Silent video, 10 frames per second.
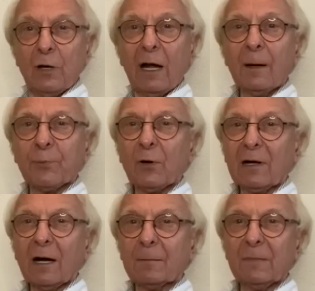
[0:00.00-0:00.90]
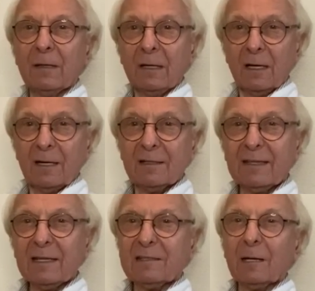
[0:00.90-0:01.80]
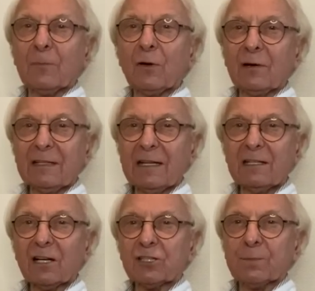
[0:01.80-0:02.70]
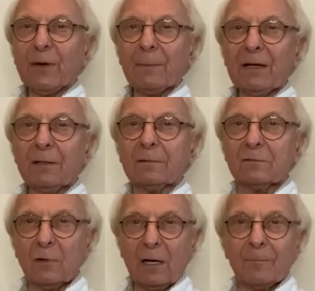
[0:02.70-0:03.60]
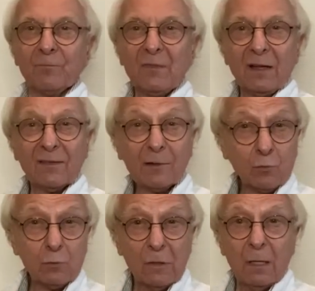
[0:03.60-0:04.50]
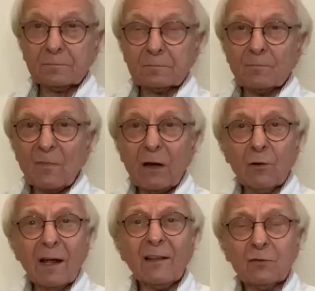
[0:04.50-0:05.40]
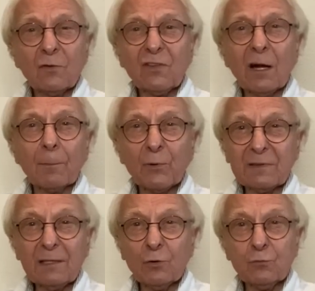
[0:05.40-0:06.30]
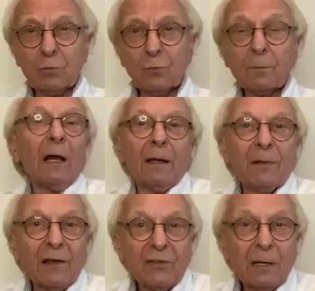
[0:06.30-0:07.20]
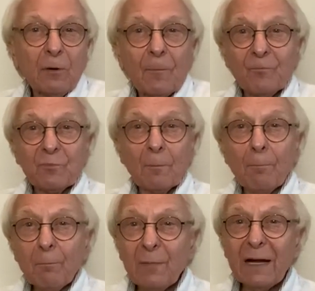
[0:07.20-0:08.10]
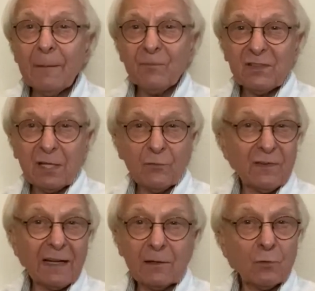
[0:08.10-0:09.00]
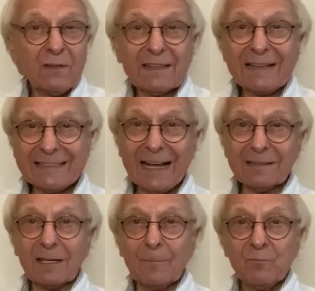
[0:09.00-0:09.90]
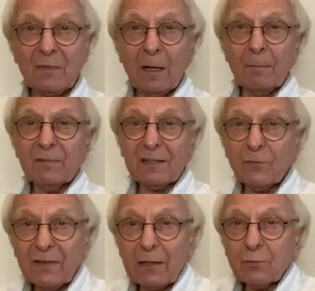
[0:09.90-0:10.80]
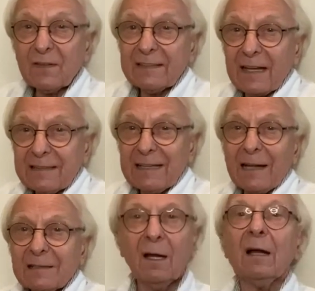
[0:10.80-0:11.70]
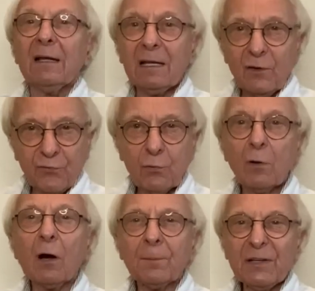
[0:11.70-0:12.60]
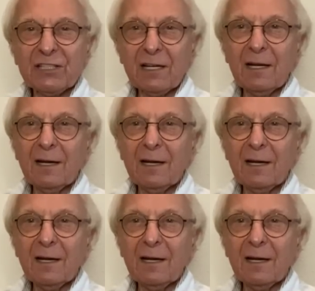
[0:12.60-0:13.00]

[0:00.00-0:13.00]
un programme d'étirement gainage permanent. Voilà, c'est tout. Alors, est-ce que c'est à la portée de tout le monde Bien évidemment, même si vous êtes au stade 4. Si vous êtes au stade 4, il faut empêcher les